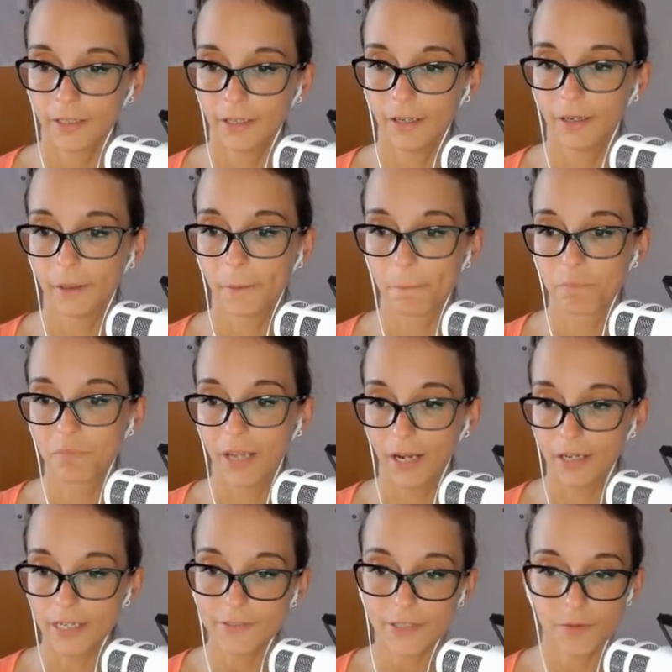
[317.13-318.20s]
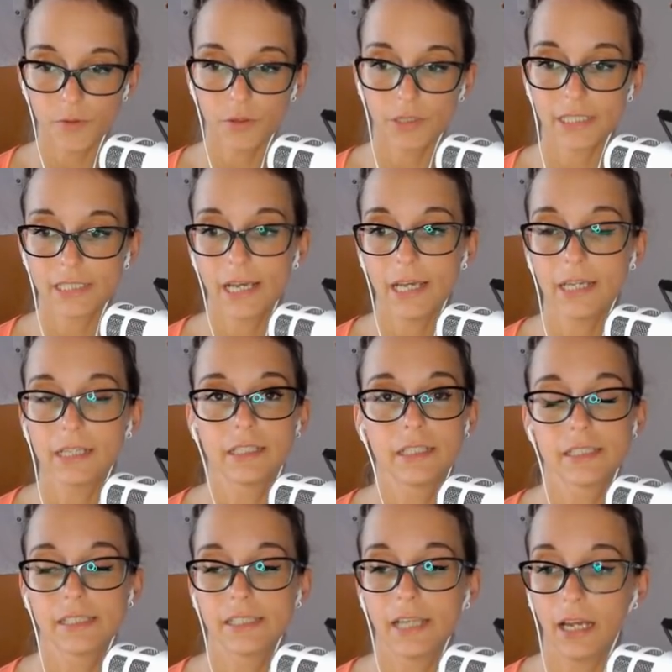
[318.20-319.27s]
Ähm, alles, was wir euch zeigen,
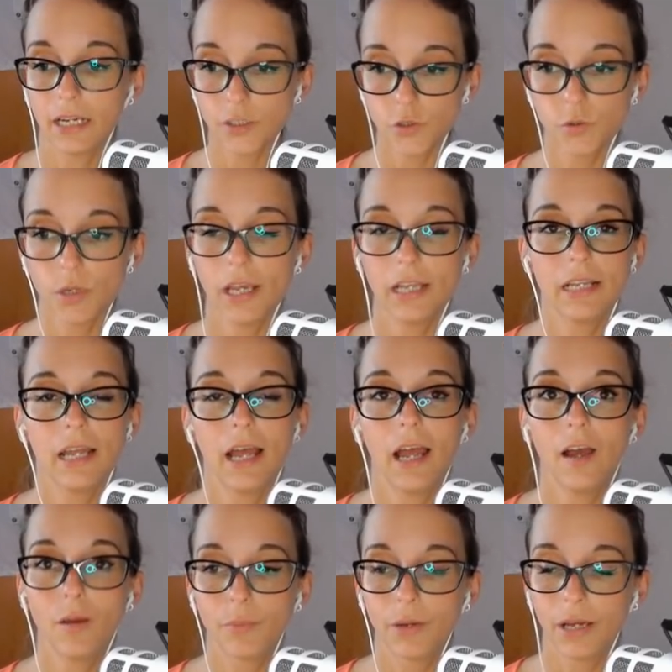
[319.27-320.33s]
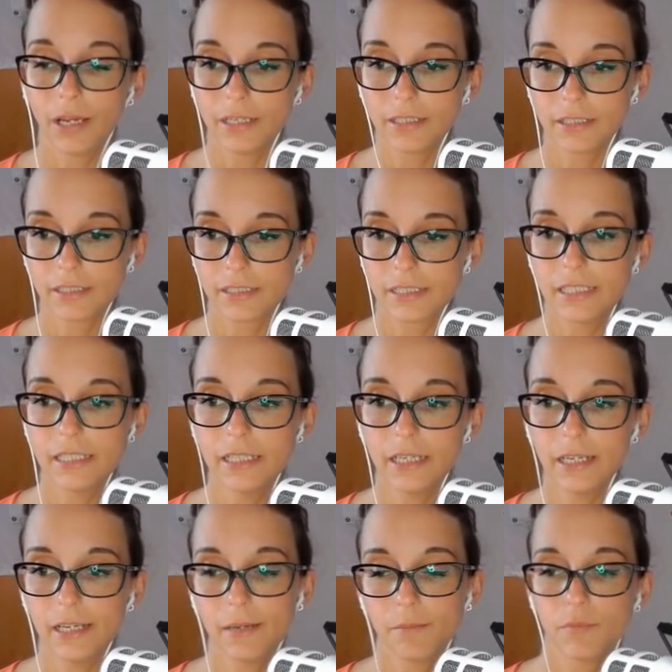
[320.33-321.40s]
ist die aktuelle Arbeit, die
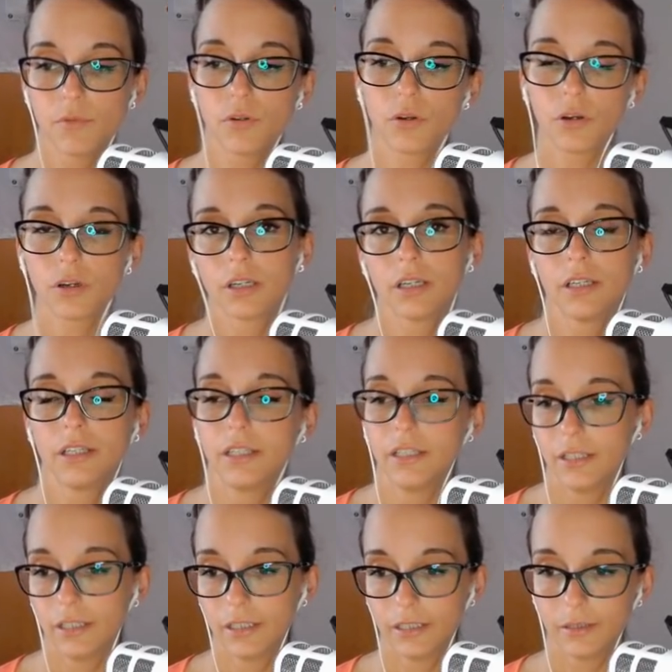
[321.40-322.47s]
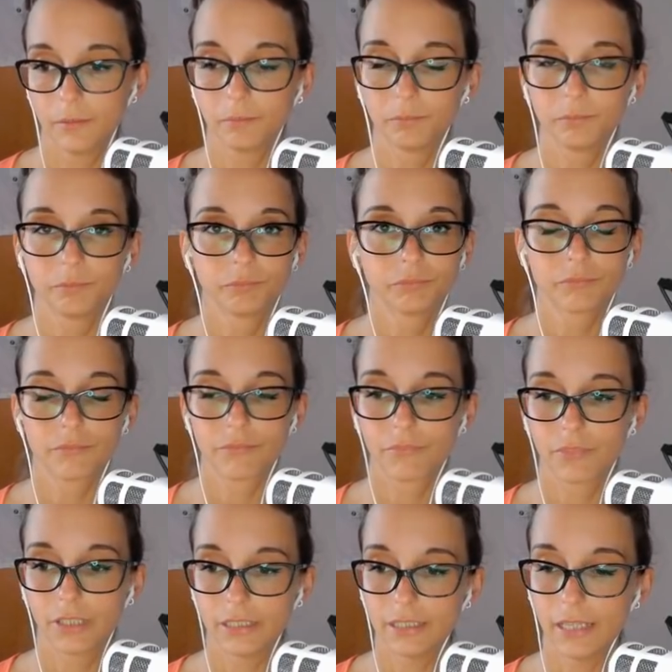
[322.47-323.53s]
eben noch, ähm,
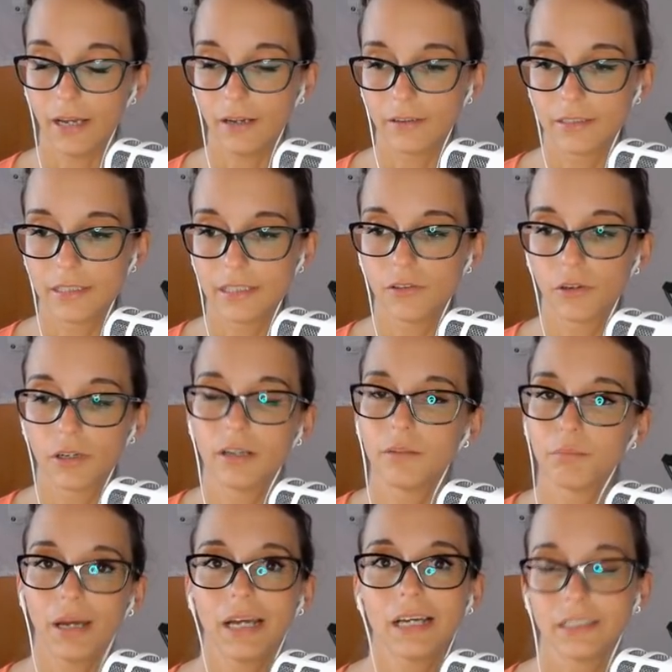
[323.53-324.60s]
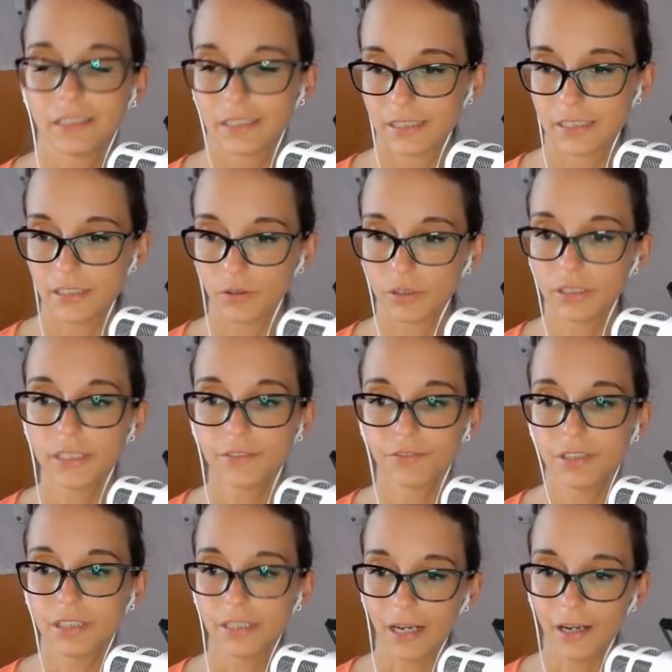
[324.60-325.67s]
ja, die noch in Mache ist, die noch nicht
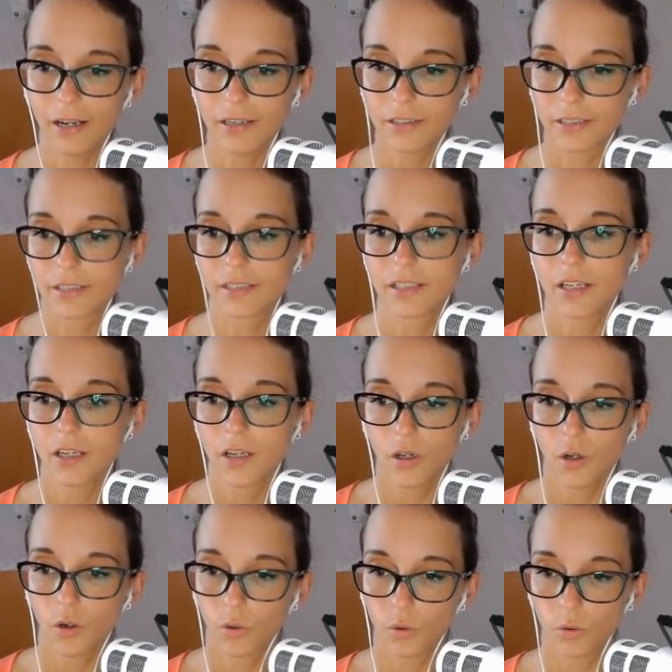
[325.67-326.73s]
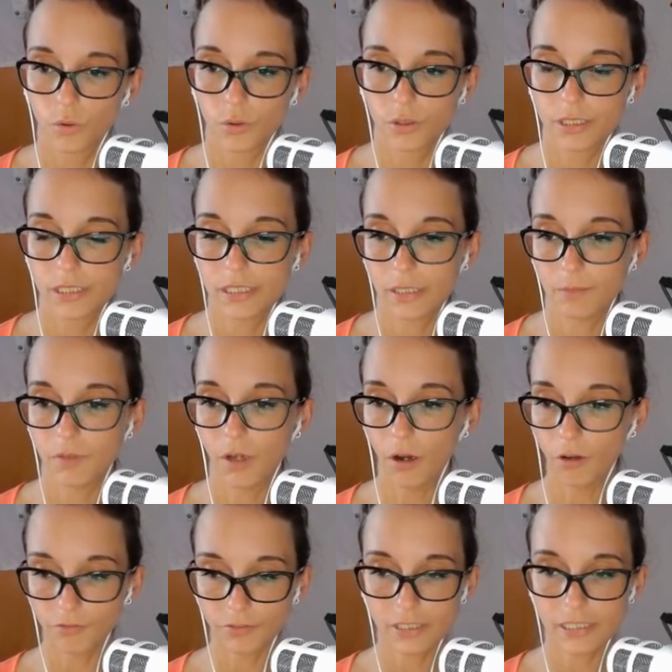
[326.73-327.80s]
final ist. Und ähm, wir
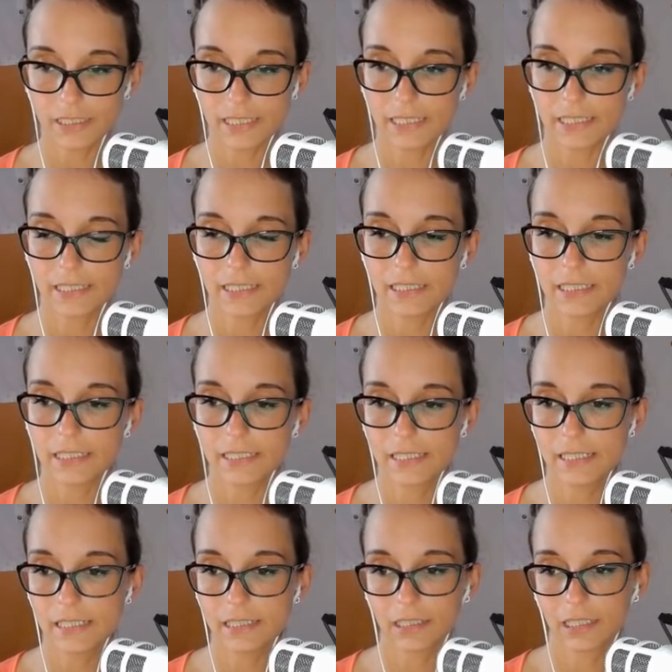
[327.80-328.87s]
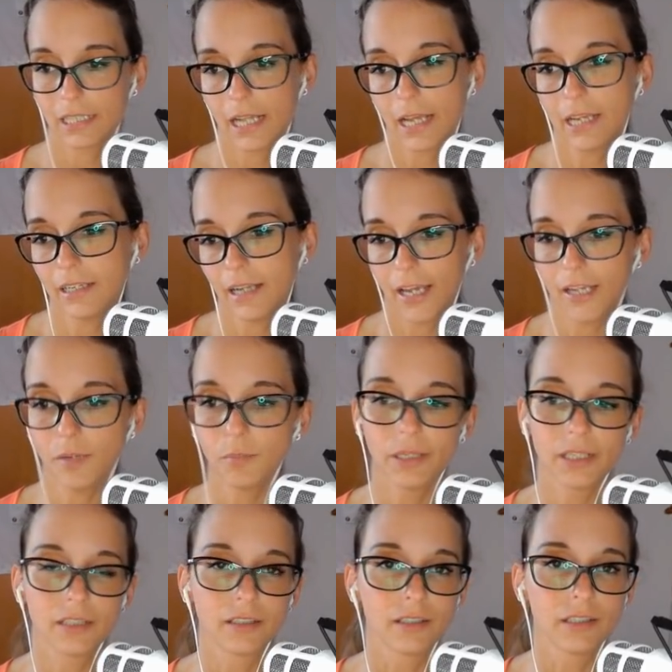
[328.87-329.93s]
hoffen, dass ihr diese kleinen
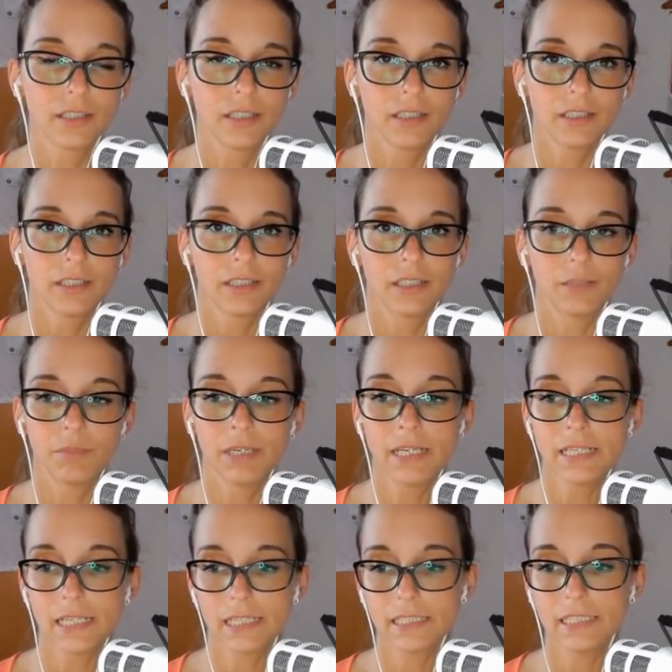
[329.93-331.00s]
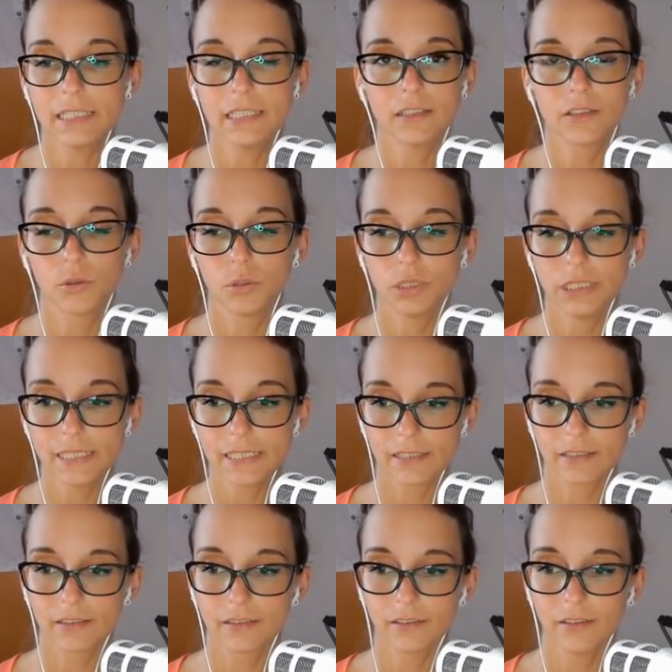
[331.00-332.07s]
Einblicke ähm, hinter die
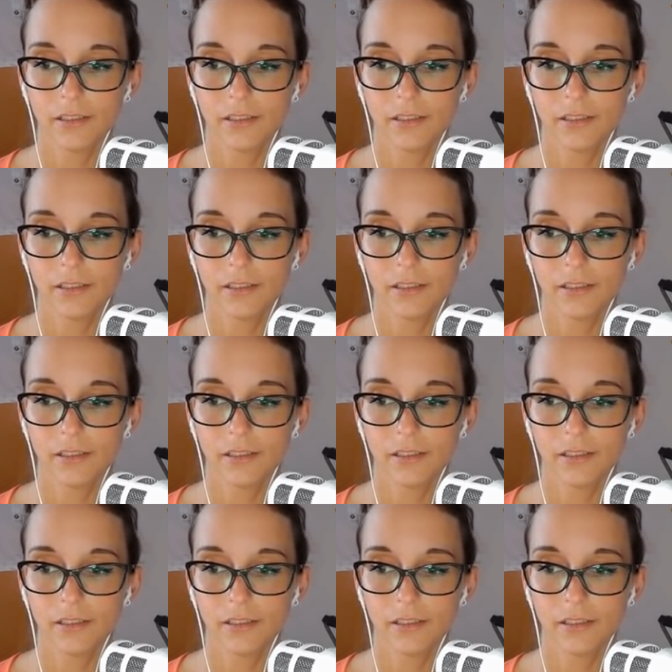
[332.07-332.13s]
Kulissen